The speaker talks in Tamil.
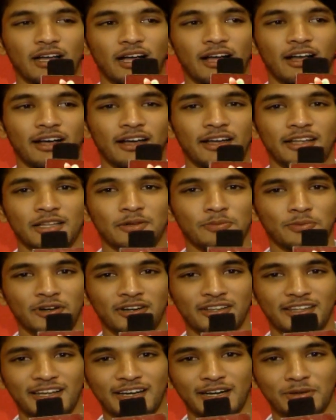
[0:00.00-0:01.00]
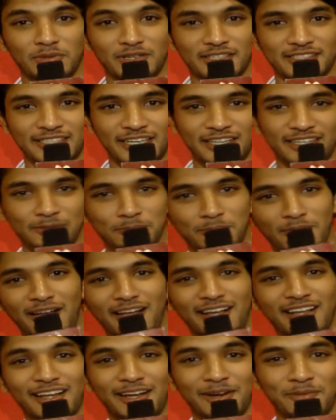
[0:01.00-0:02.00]
ஆஹா இந்த பொண்ணு தான் நம்மளுக்கு செட்டுப்பா
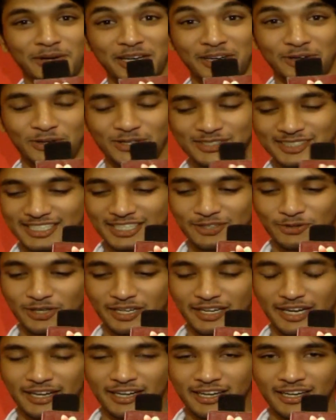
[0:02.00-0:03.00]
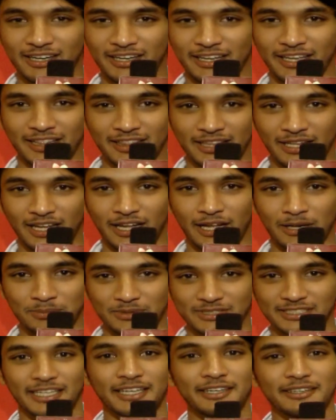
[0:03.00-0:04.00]
அப்படின்னு யோசித்து ஒரு லெட்டர் எழுத
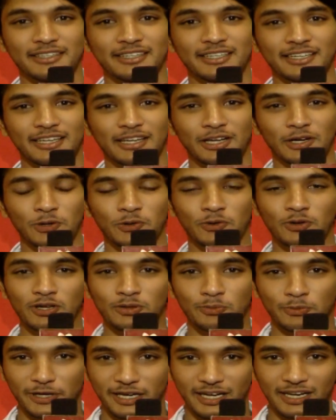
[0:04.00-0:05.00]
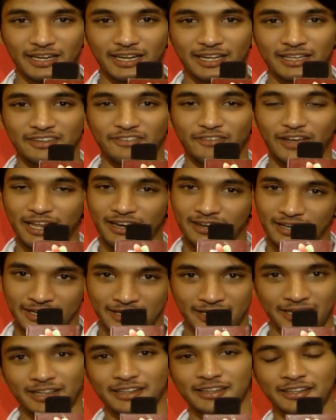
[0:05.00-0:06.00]
ஆரம்பித்தேன் கொடுக்க முடியல அதுக்கு வேறு
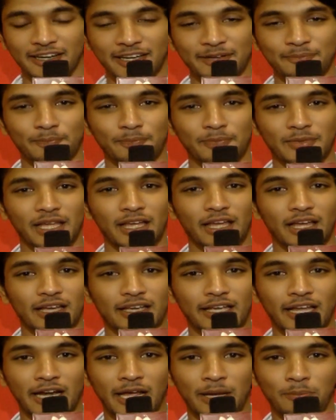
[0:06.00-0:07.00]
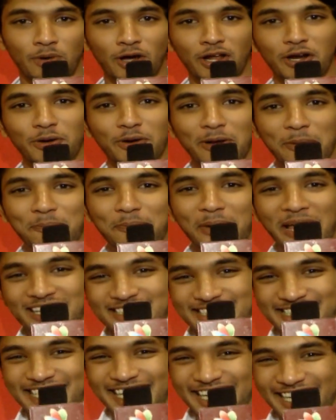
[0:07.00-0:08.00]
லெட்டர் எழுதினேன் கேன் ஐ பாரோ
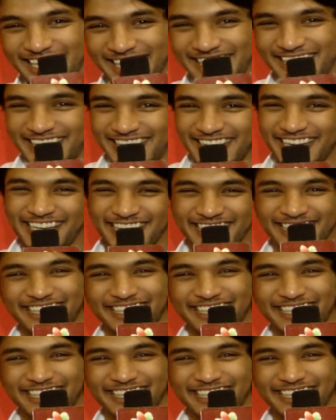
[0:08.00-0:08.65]
பென்சில்ன்ட்டு